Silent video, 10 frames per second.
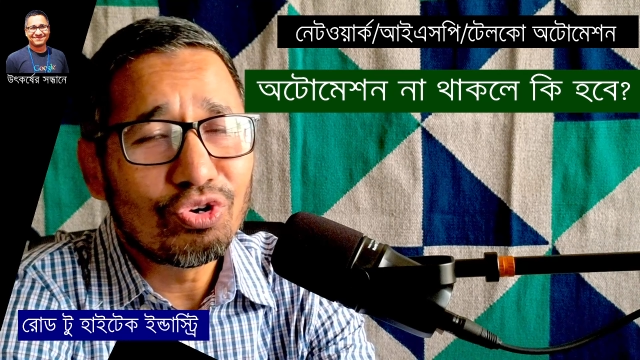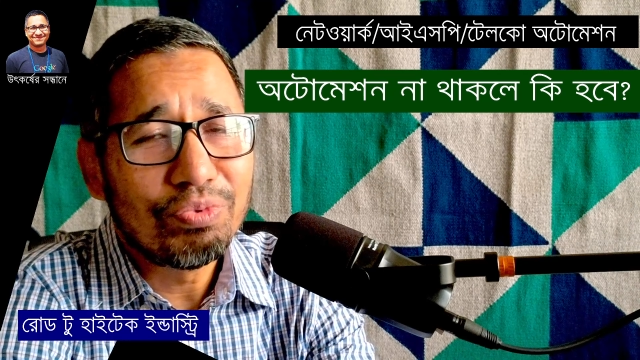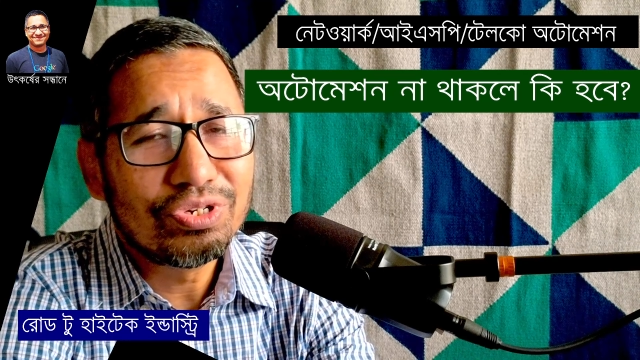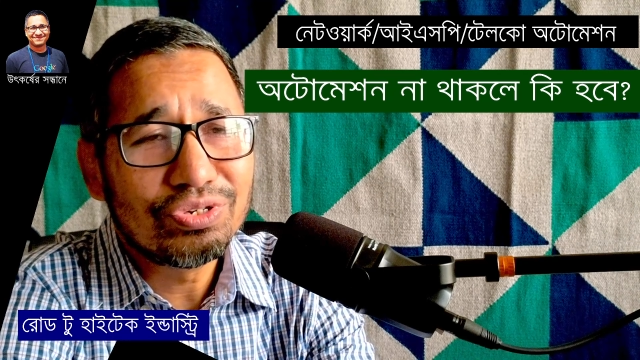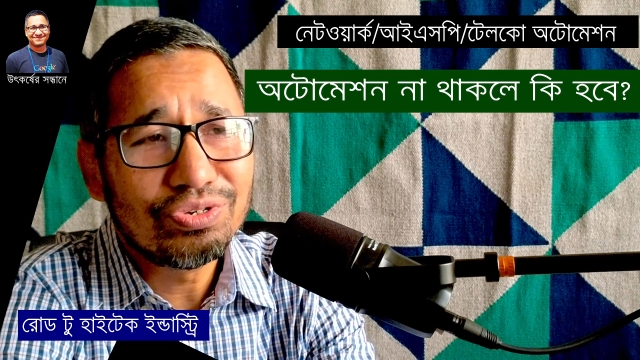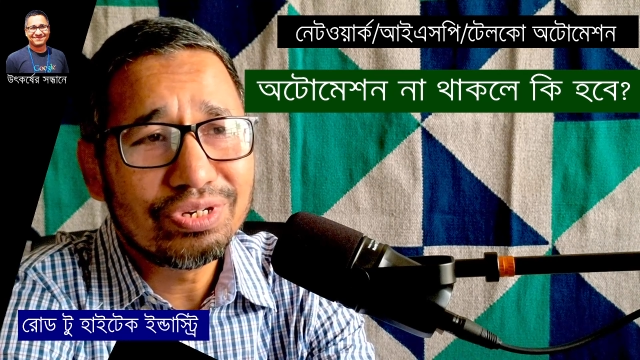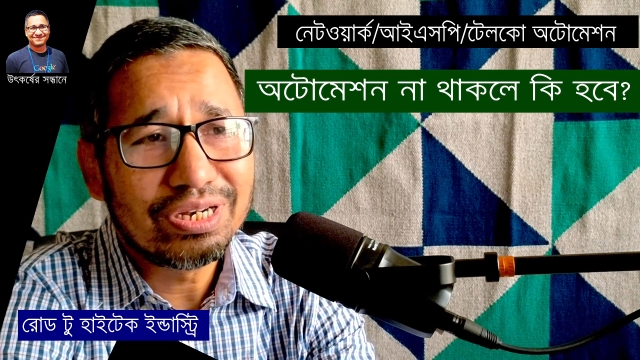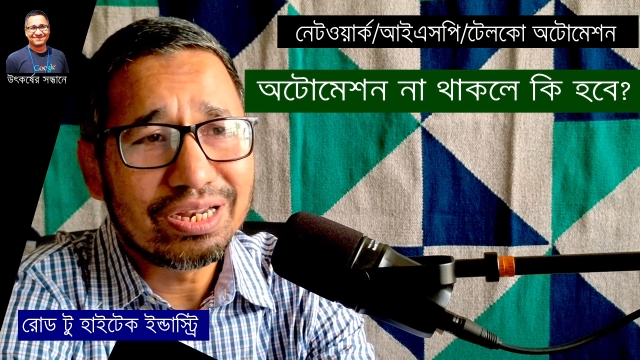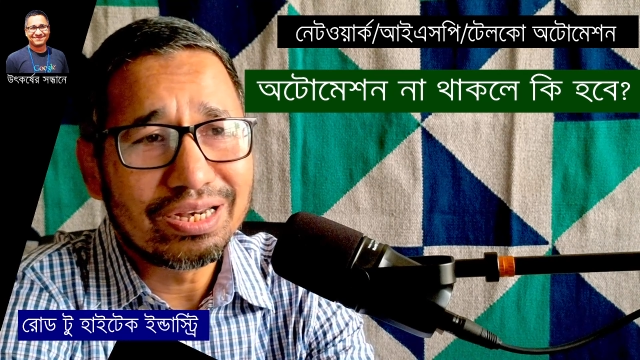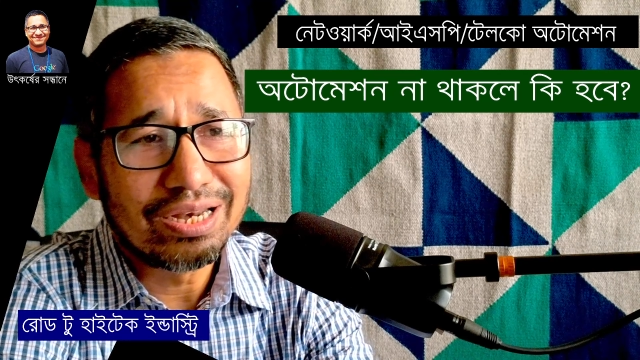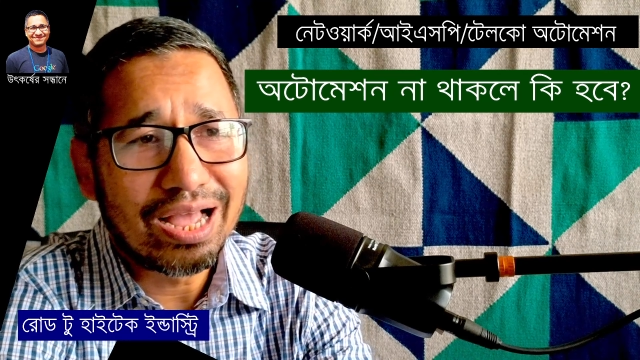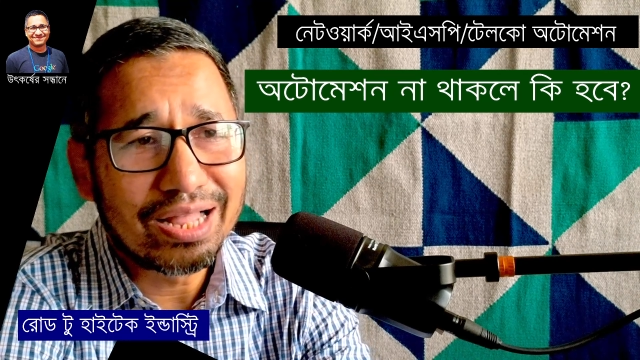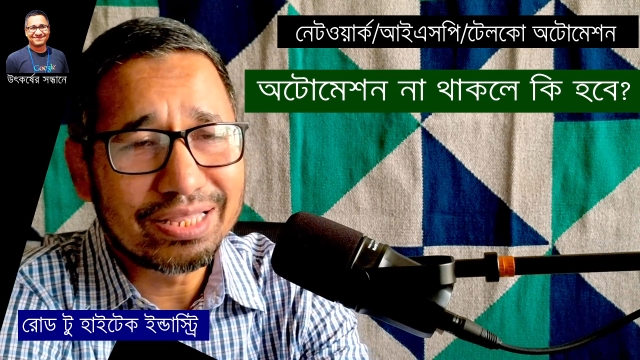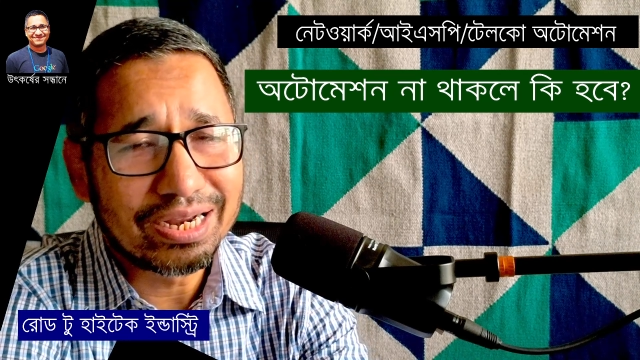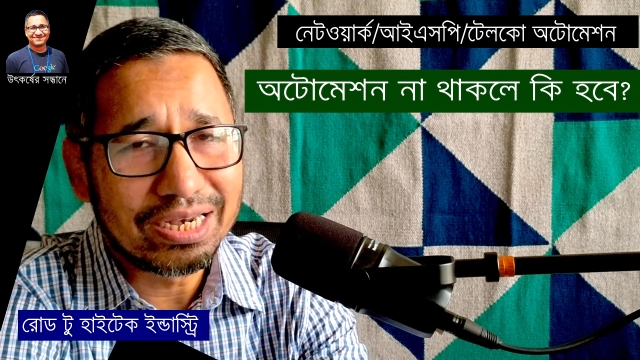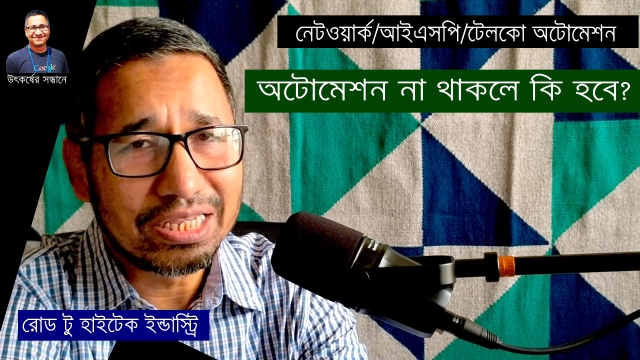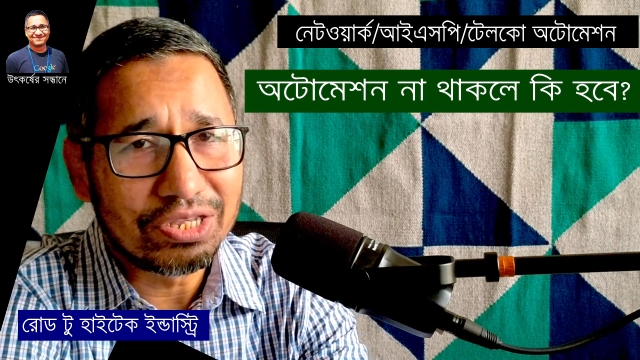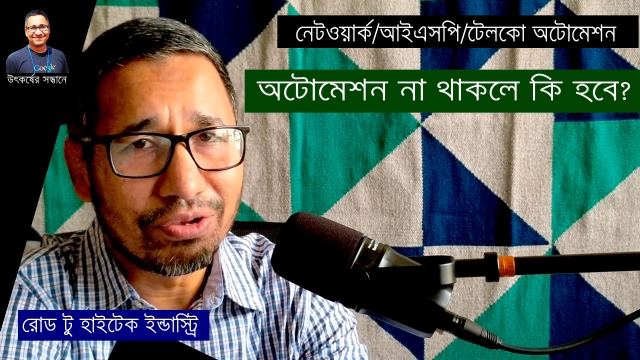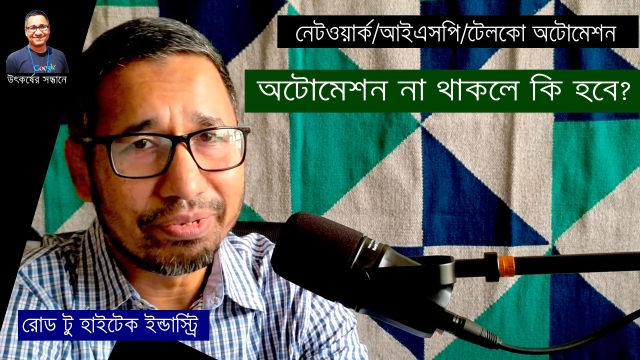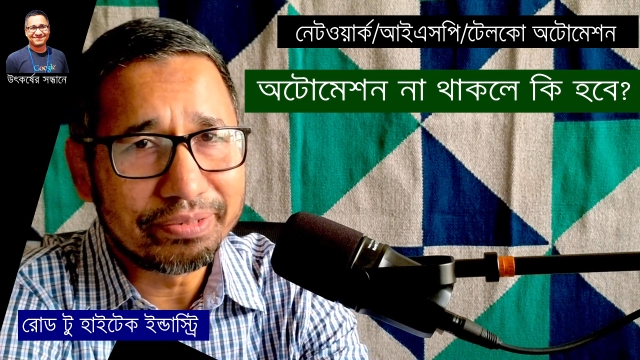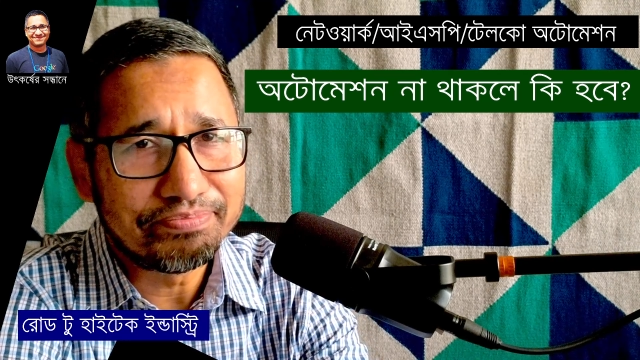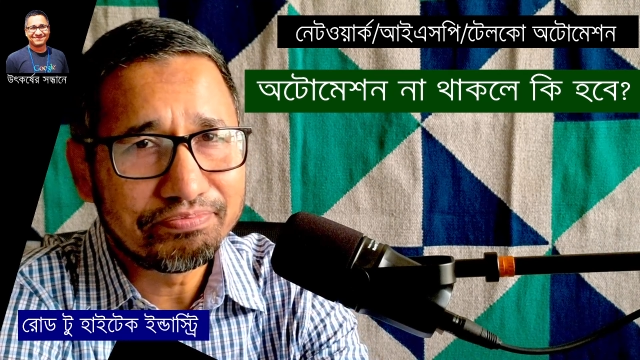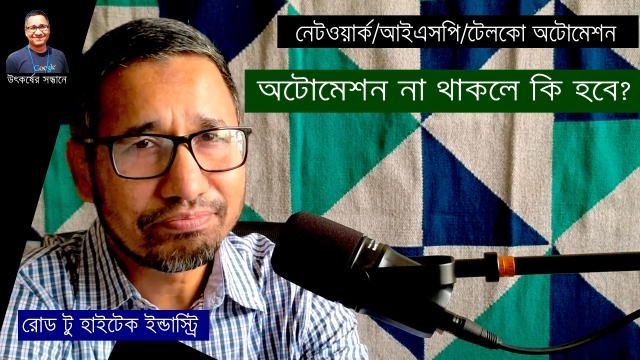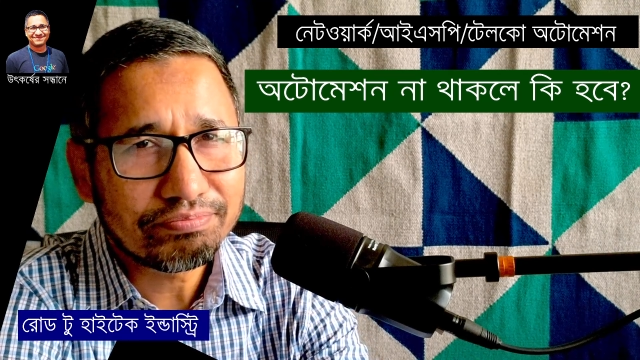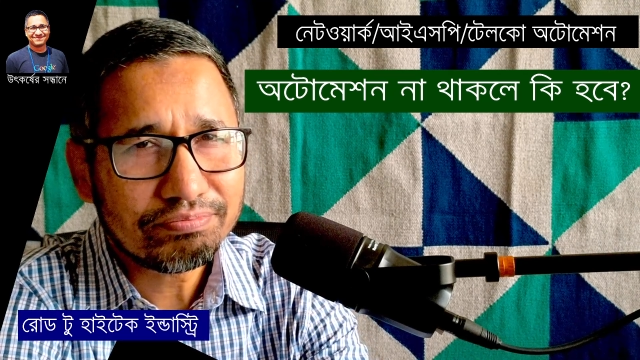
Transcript: অটোমেশন না থাকলে কি হবে